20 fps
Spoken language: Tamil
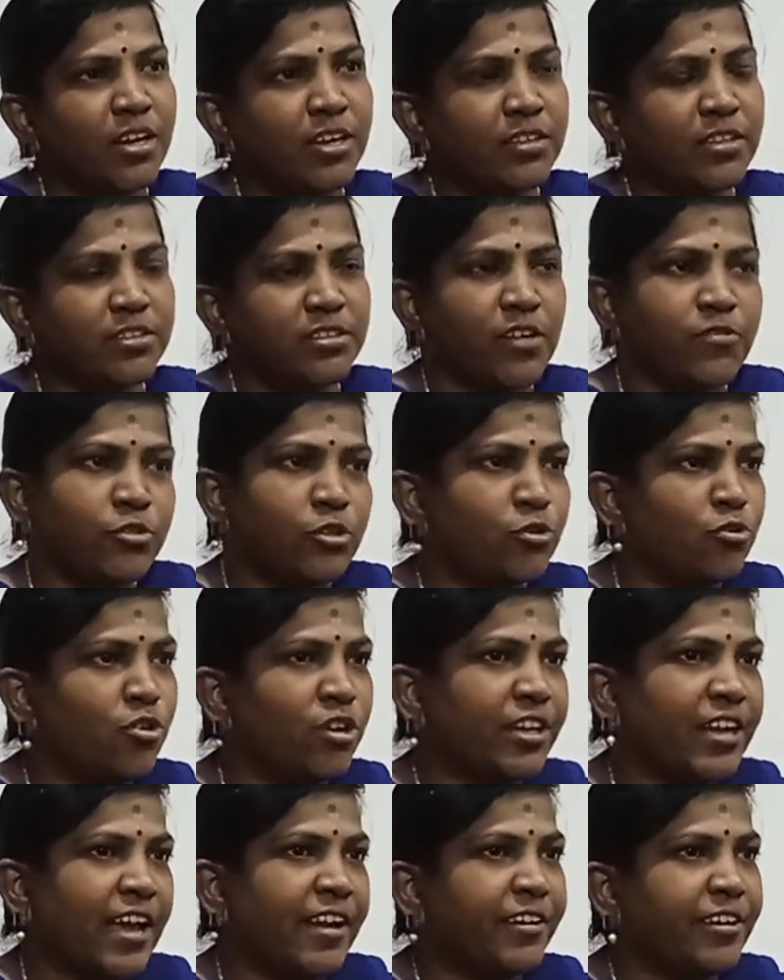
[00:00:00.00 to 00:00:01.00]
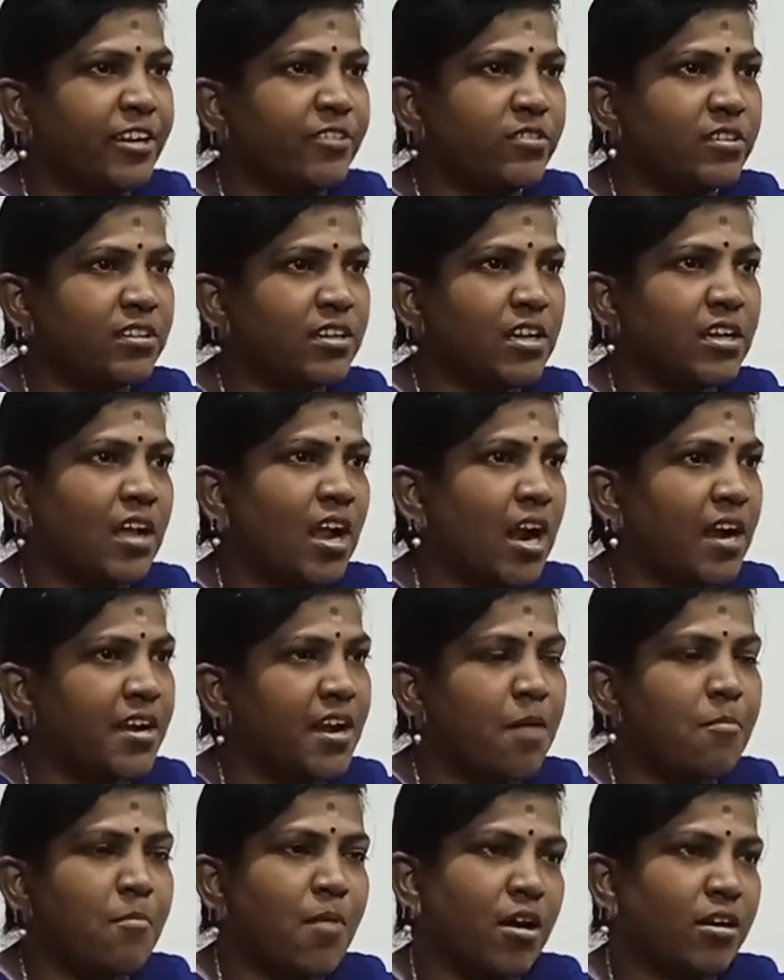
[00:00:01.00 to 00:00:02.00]
இதை தவிர்த்து இன்னொரு கேரக்டர் வந்து
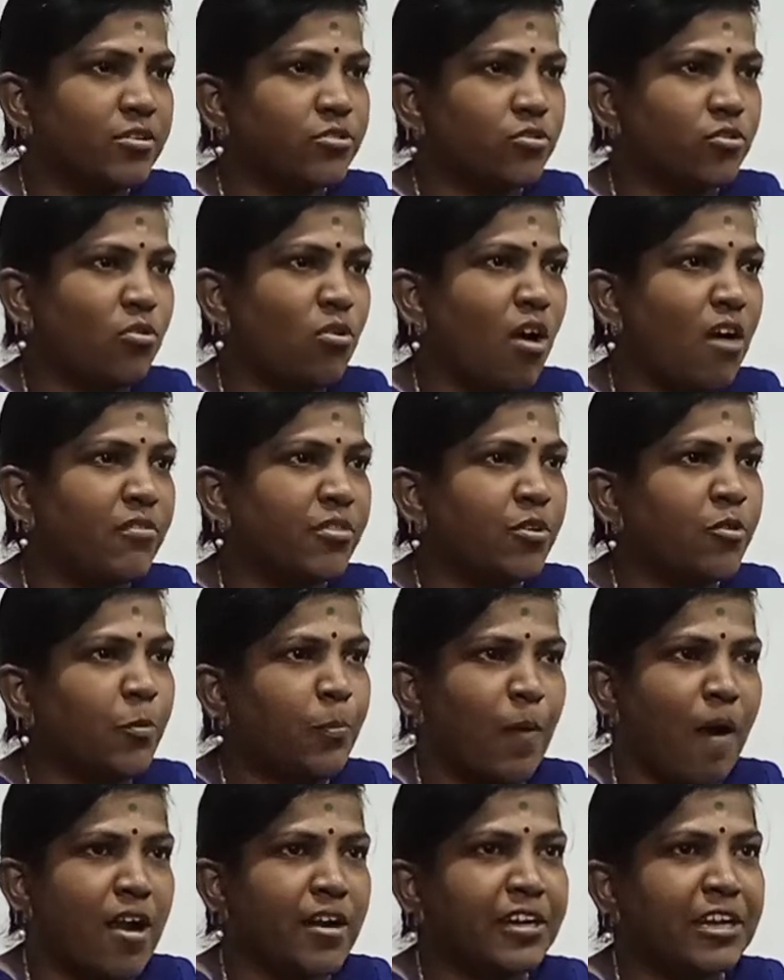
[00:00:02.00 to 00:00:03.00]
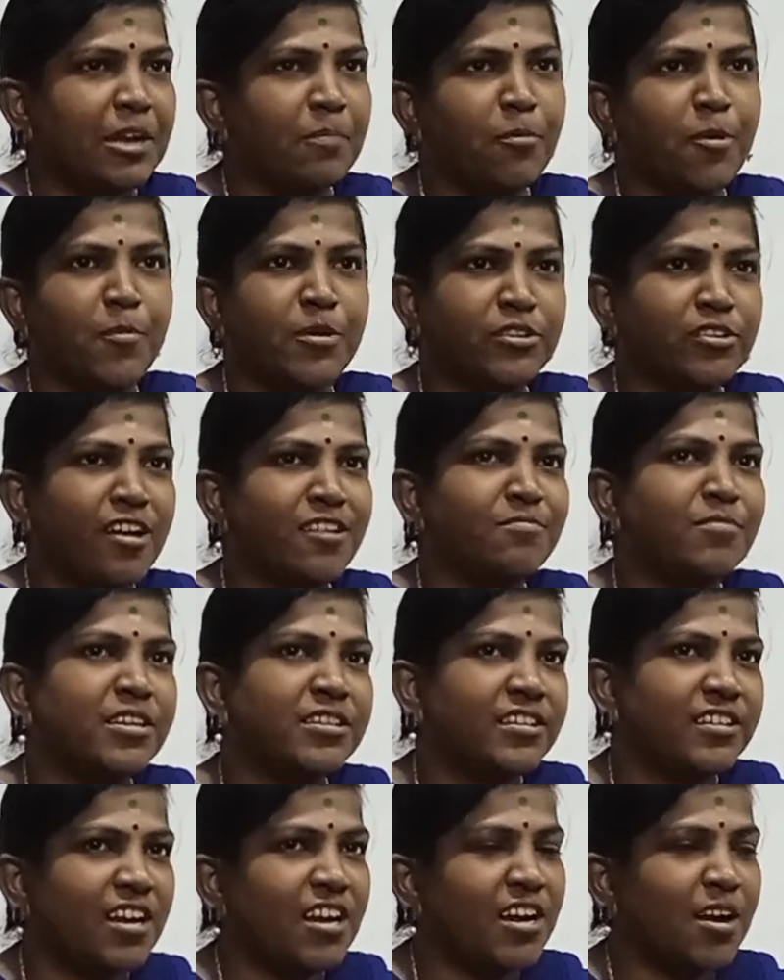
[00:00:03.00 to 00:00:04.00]
அண்ணாமா ஸோ வந்து ஒரு பாட்டி எப்போ பார்த்தாலும்
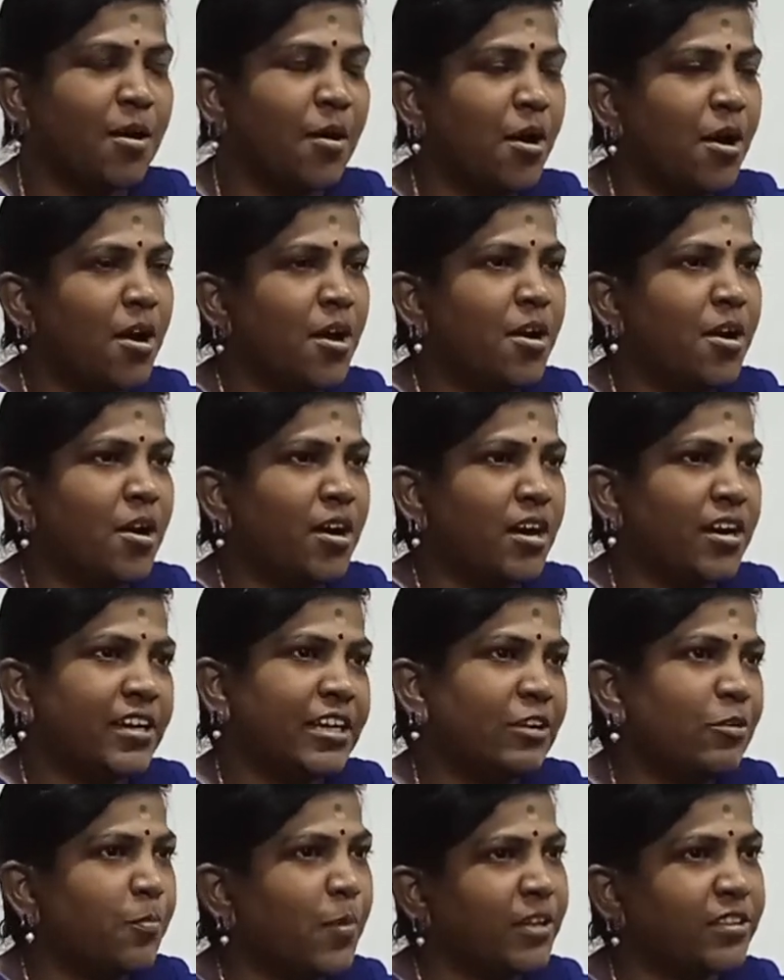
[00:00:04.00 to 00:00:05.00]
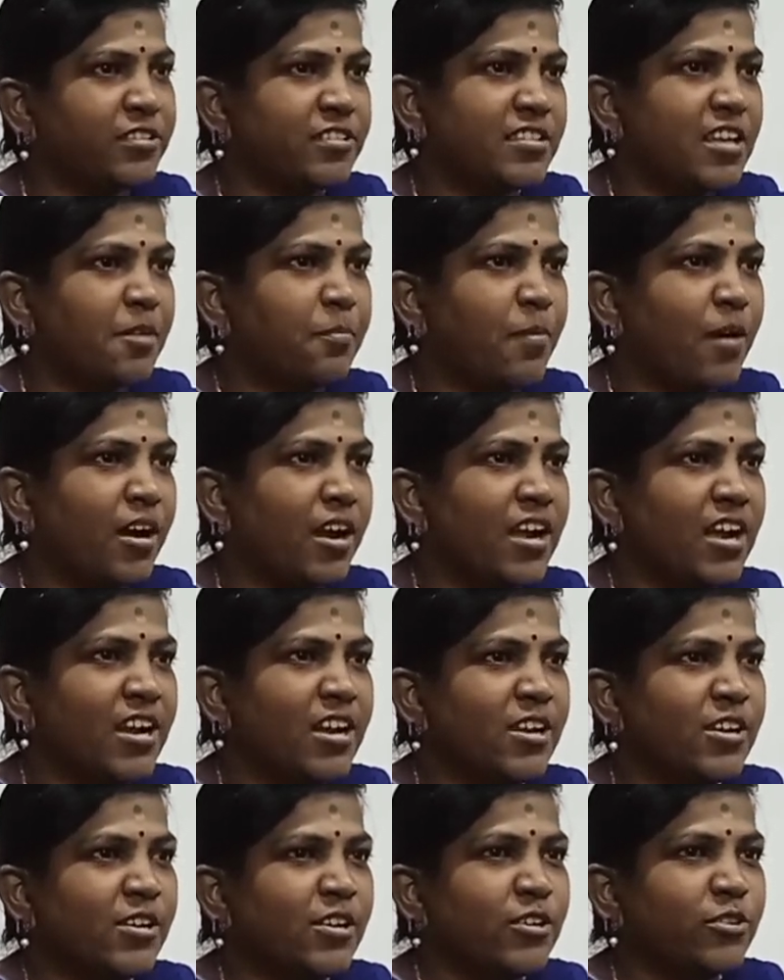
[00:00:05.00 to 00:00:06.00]
பார்த்திங்கன்னா டிவி பார்த்துட்டு தான் இருப்பாங்க
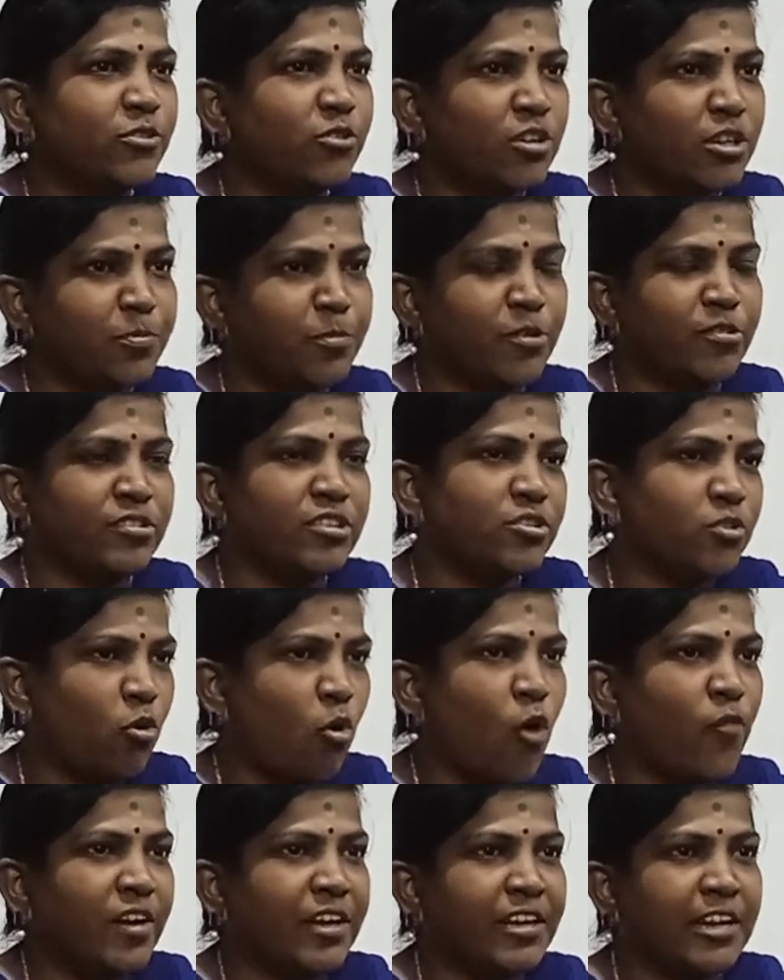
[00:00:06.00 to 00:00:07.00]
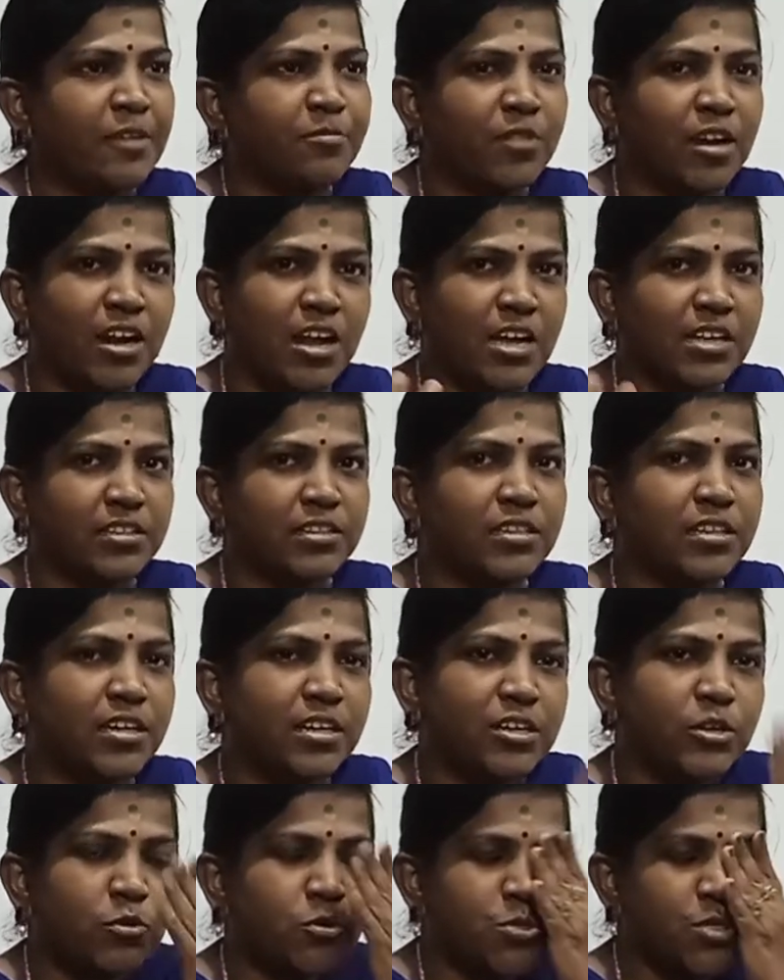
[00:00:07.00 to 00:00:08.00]
ஸோ இப்போ வந்து அந்த கோவிட் டைம்னால் அந்த
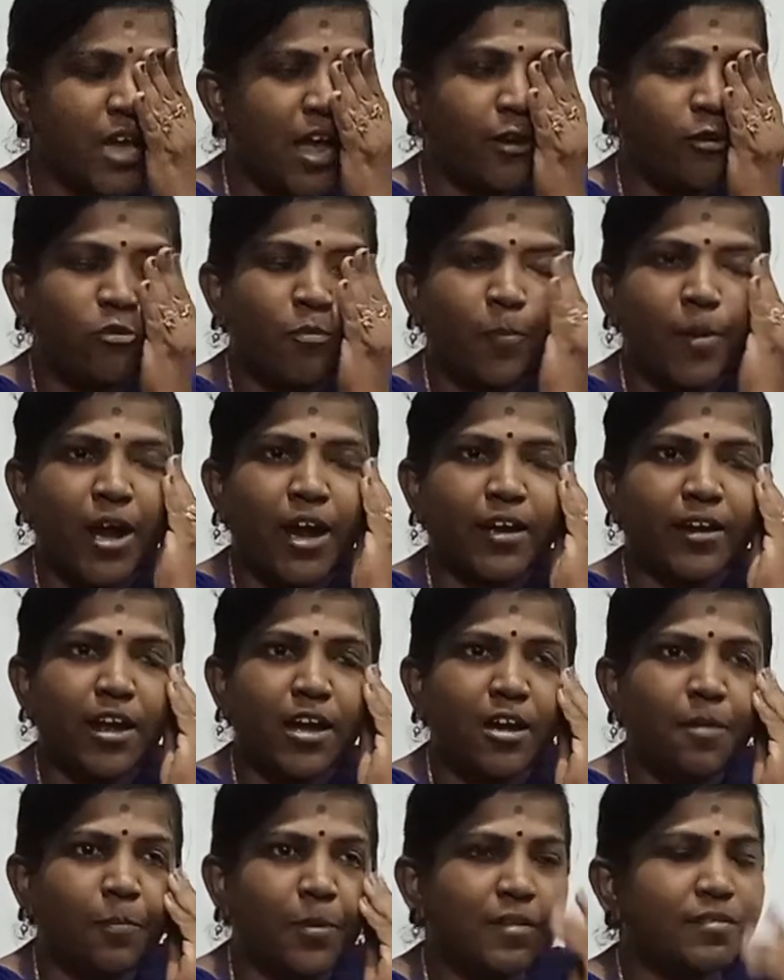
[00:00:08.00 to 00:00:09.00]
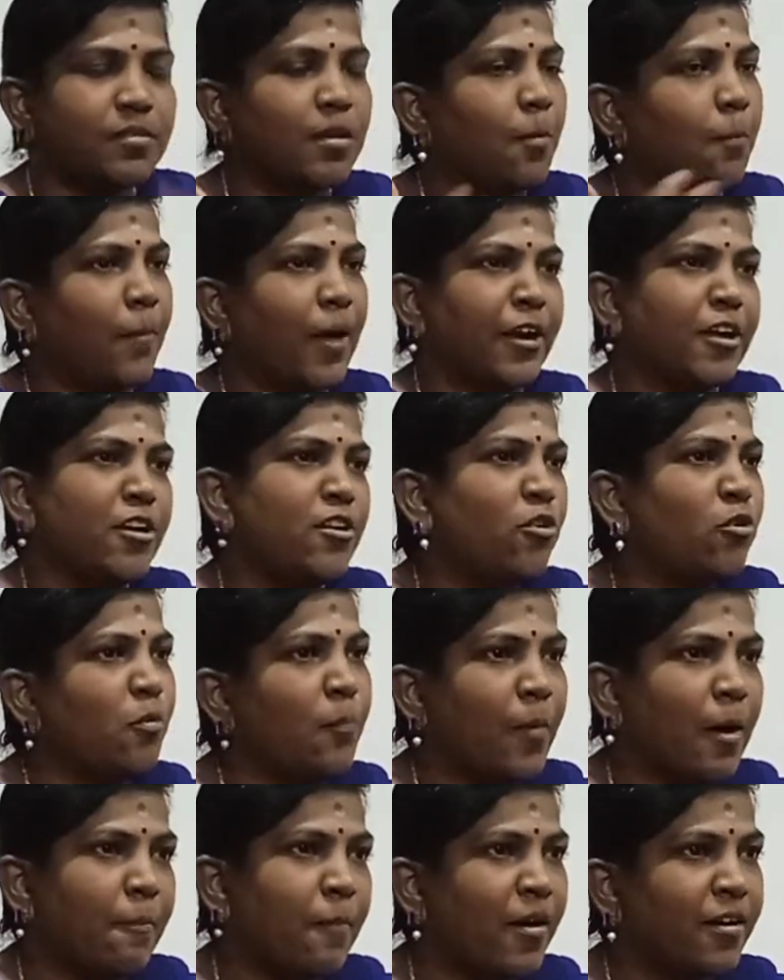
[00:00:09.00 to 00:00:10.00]
நியூஸ் சேனலும் பார்க்குறாங்க ப்ளஸ்
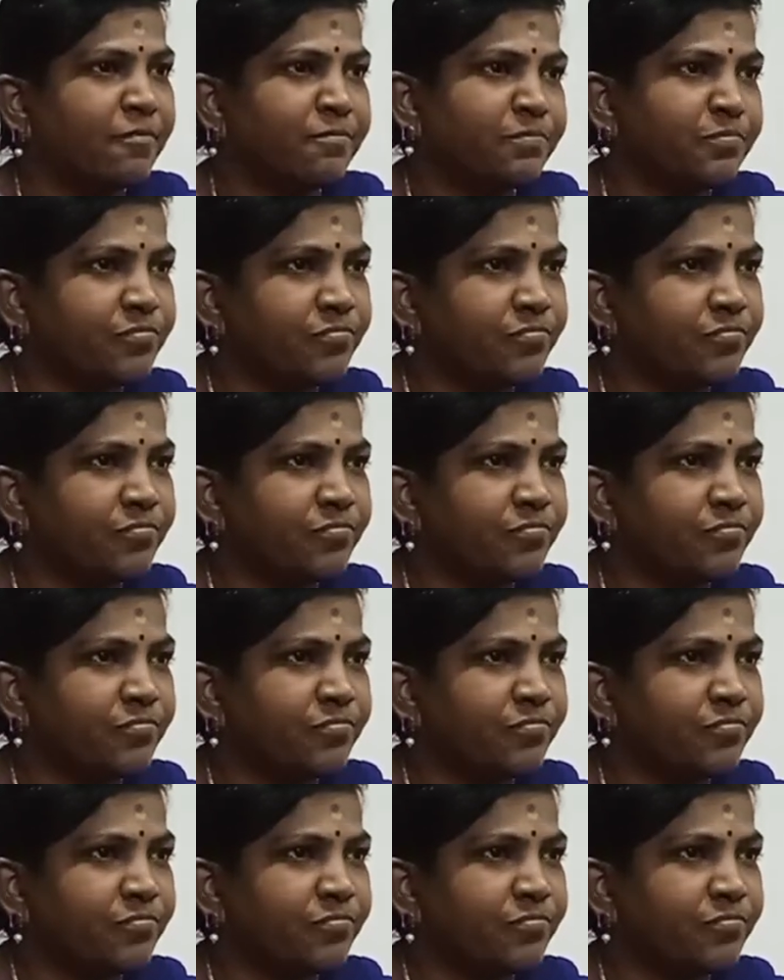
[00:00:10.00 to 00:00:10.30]
படங்களும் பார்ப்பாங்க